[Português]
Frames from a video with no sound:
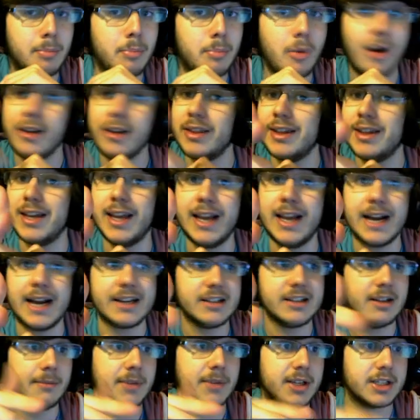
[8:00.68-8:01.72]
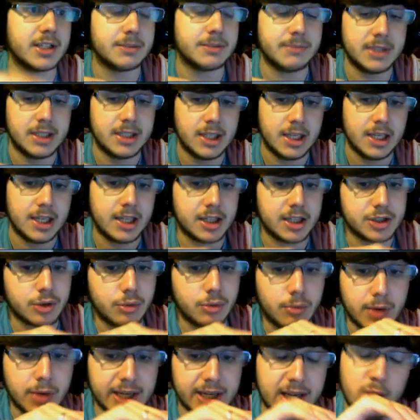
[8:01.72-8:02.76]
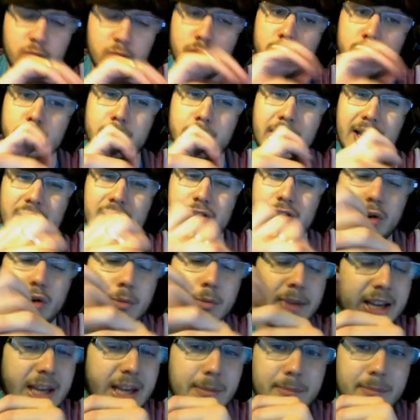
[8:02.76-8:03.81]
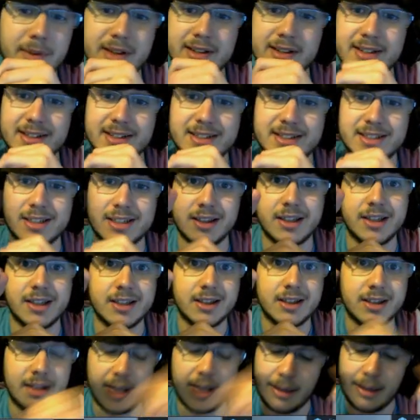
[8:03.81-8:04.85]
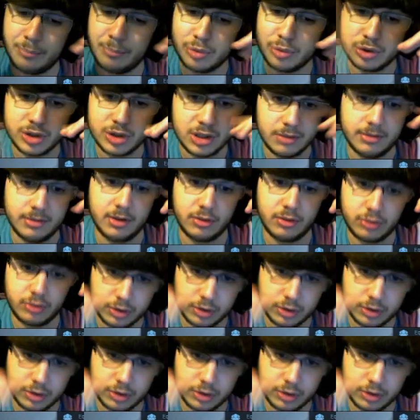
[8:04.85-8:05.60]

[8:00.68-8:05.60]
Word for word: podem ganhar na mesma. Eles estão uma equipa, os BR estão com uma equipa excelente. É possível que